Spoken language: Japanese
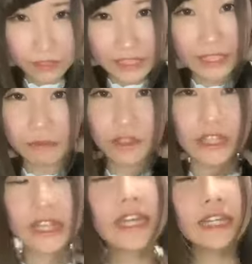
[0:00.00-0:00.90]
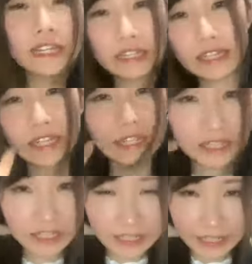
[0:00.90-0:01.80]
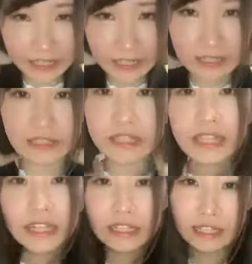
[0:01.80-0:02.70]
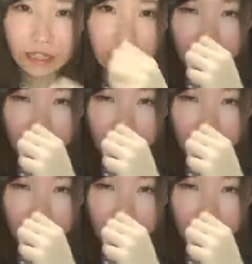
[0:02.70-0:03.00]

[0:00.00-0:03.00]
CD 持ってないってさきなちゃんが言ったらそのさきなちゃん